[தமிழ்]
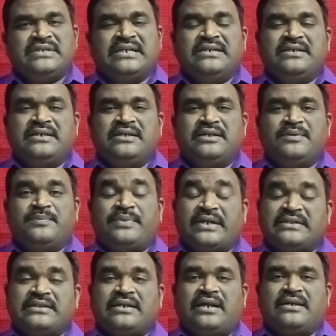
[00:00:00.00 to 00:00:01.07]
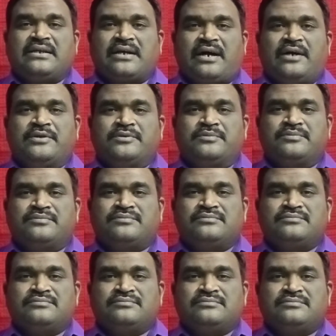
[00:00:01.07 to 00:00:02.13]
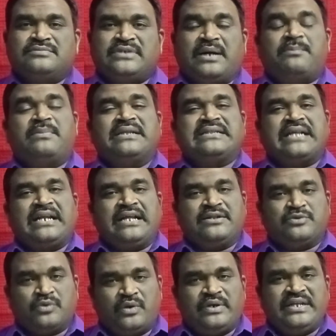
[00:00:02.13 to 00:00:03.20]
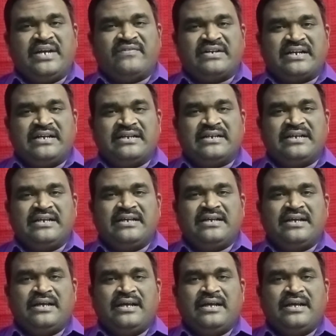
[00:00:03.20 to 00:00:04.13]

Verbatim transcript: இன்று பிறந்தநாள் காணும் நம்ம தல தோனி அவர்களுக்கு